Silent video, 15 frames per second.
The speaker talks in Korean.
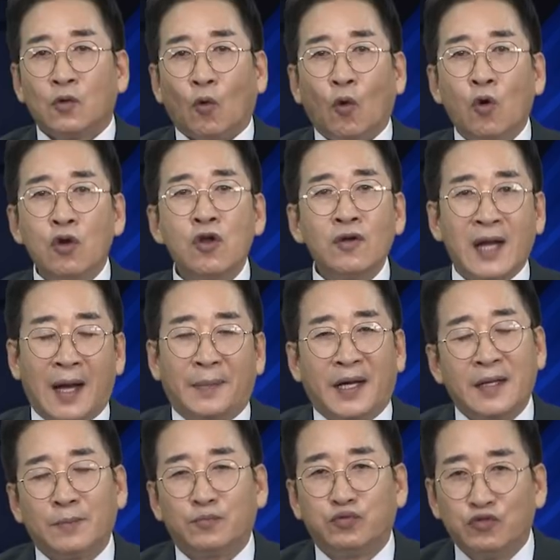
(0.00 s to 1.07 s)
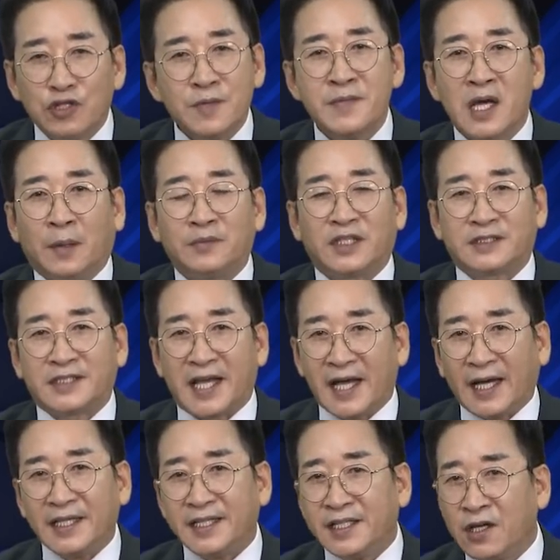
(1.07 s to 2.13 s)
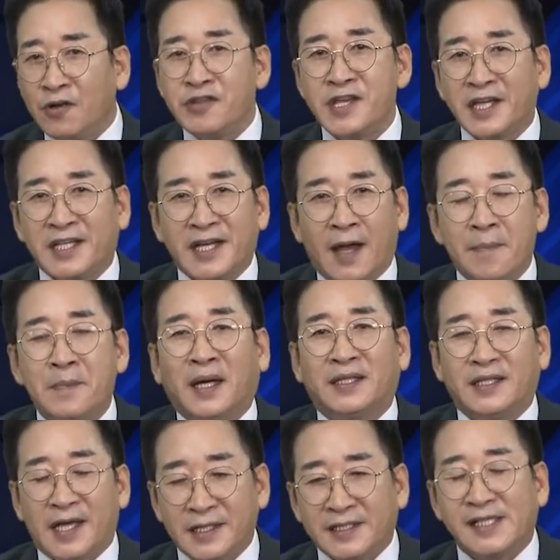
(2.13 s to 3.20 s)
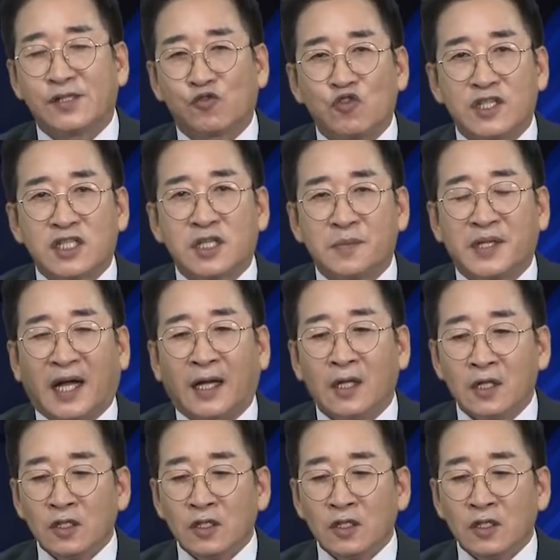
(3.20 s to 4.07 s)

올려놔봐야 무의미합니다. 제가 이런 얘기는 한마디 해드릴 수 있습니다.